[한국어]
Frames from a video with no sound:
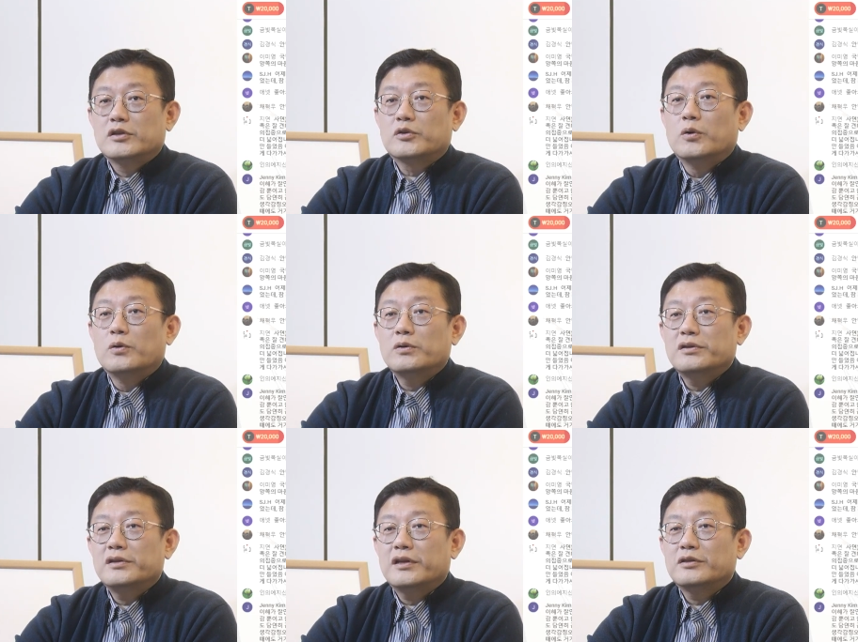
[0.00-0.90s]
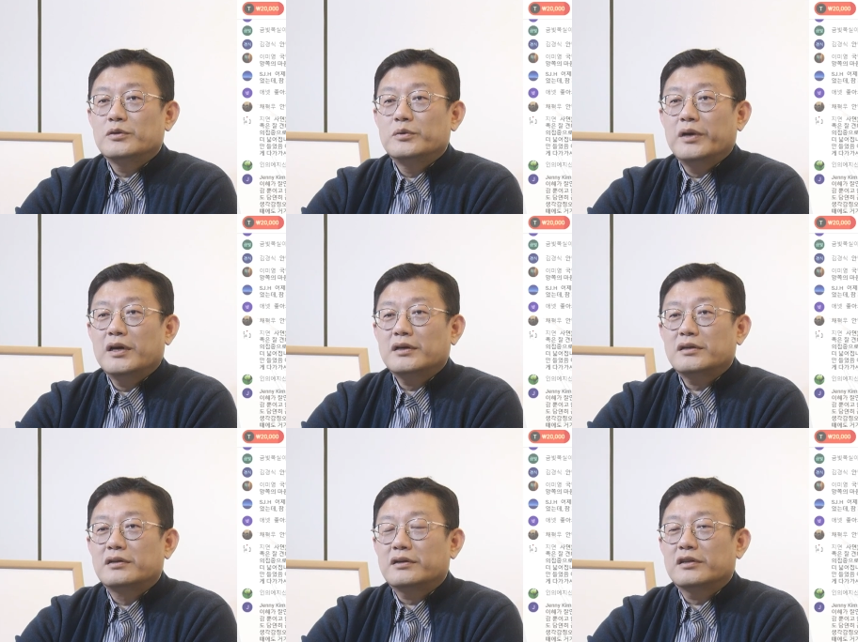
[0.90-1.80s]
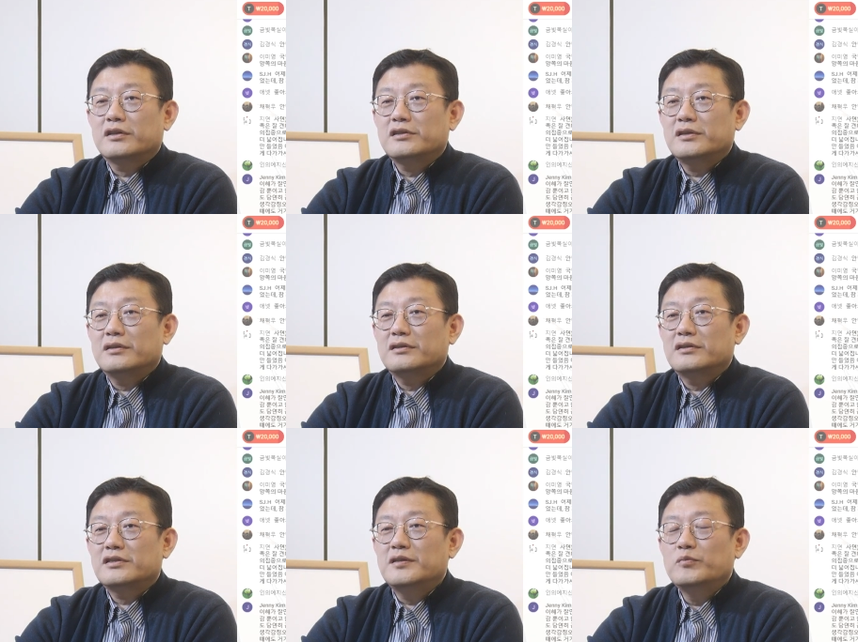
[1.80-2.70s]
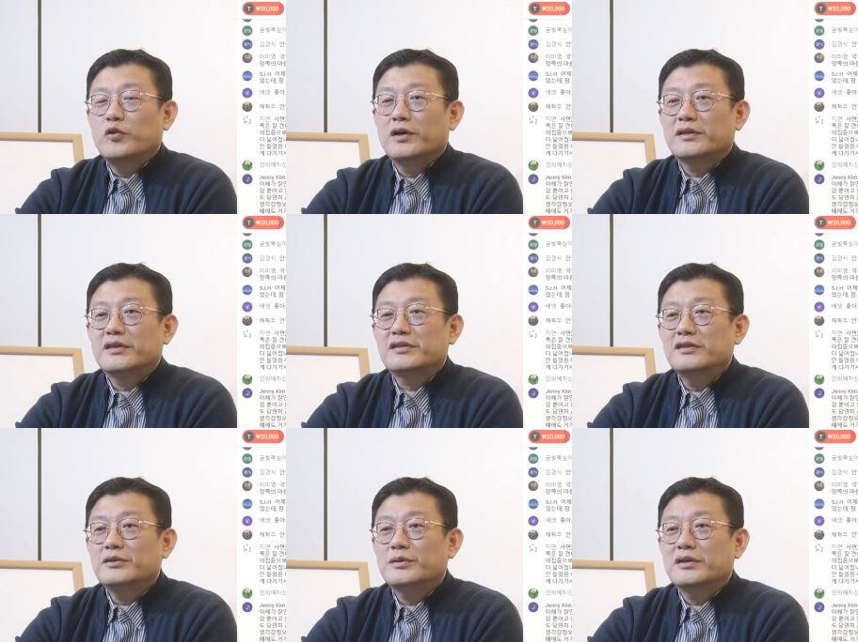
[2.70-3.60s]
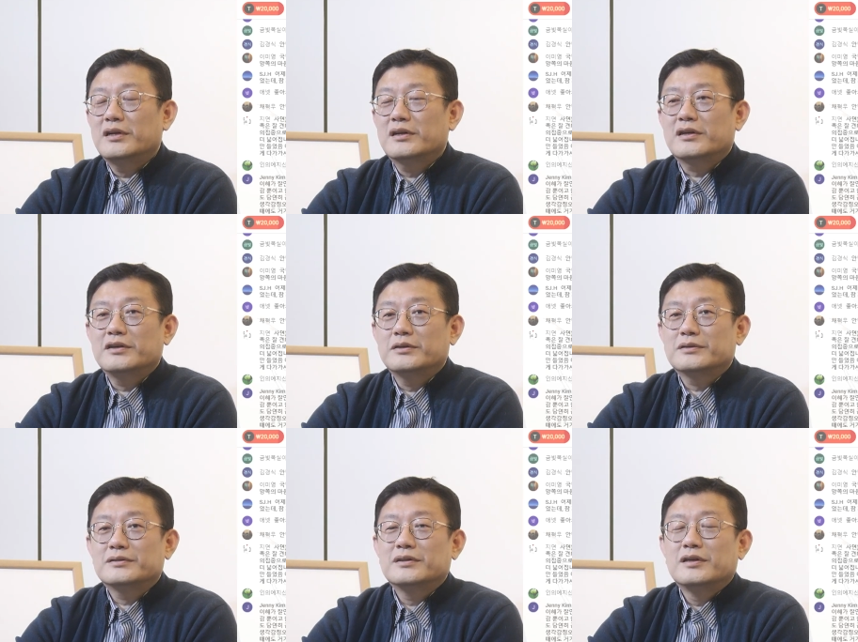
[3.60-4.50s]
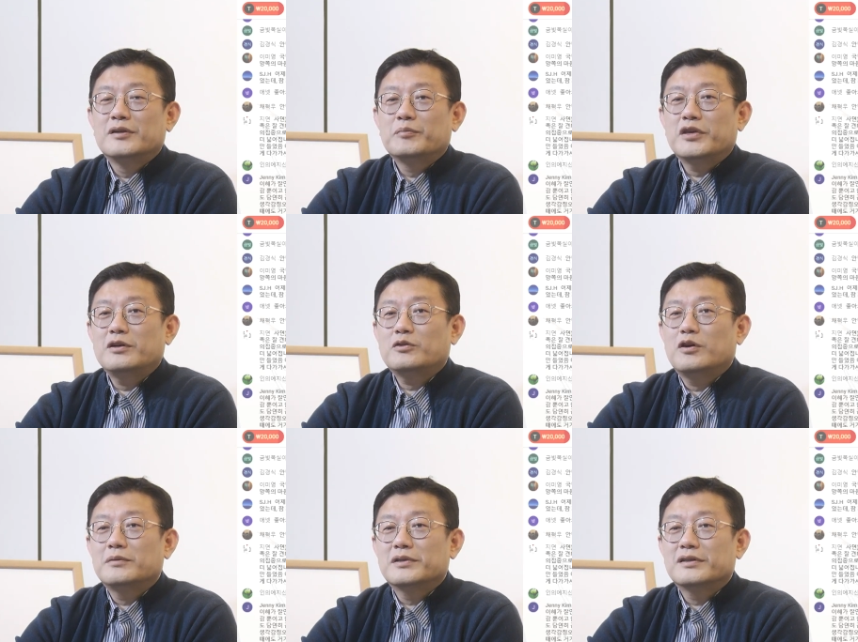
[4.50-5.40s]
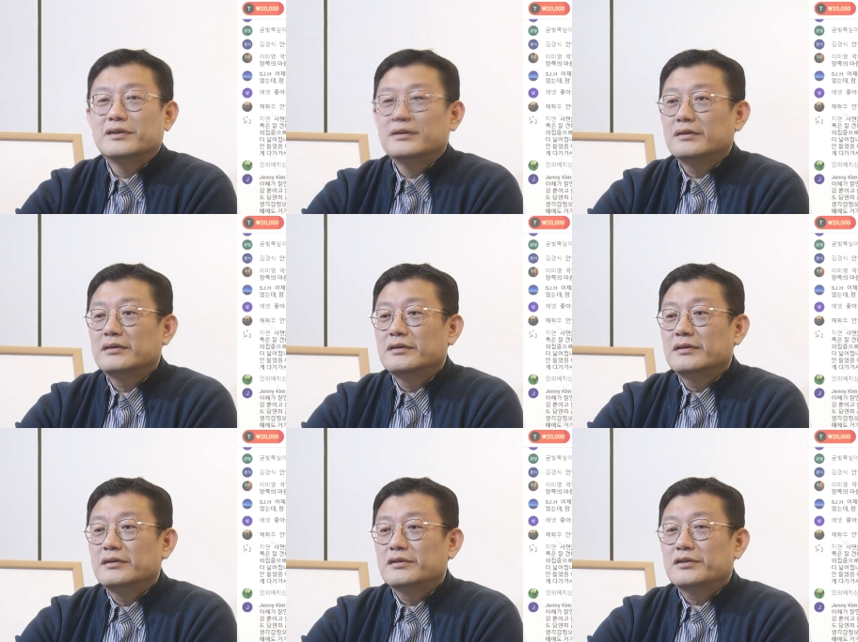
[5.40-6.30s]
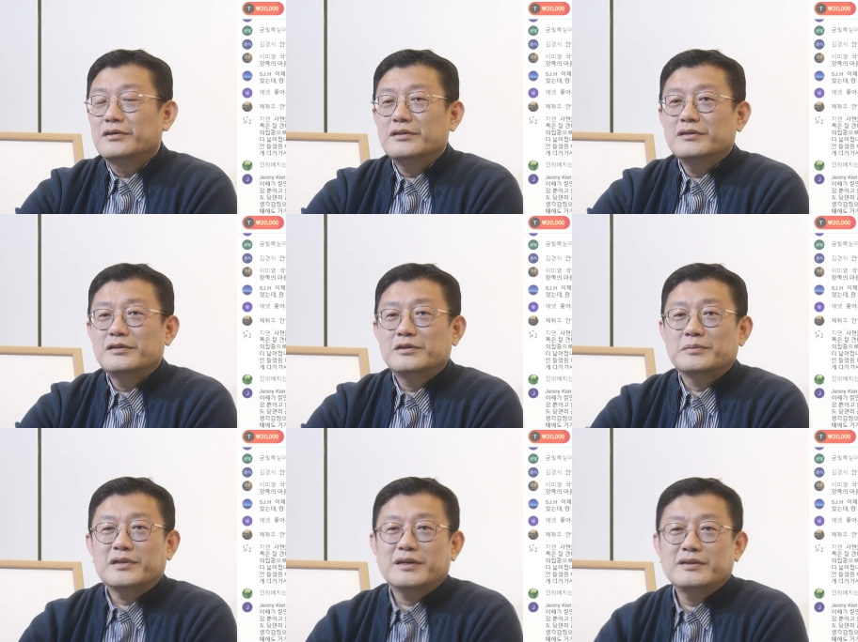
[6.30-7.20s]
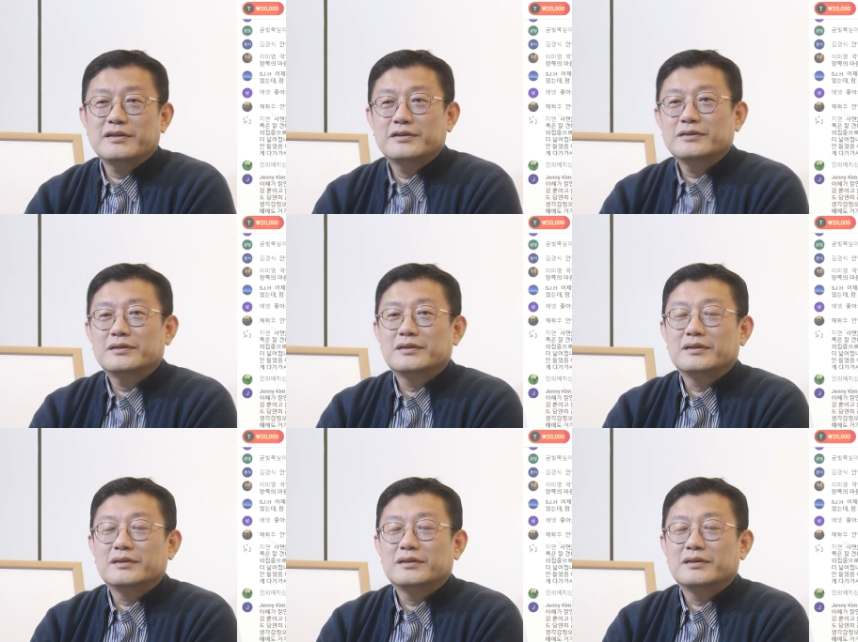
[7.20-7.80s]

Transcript: 도올 선생도 왜 그렇게 진보한테 쓴소리를 할까요? 피를 토하면서. 정신들 좀 차리세요.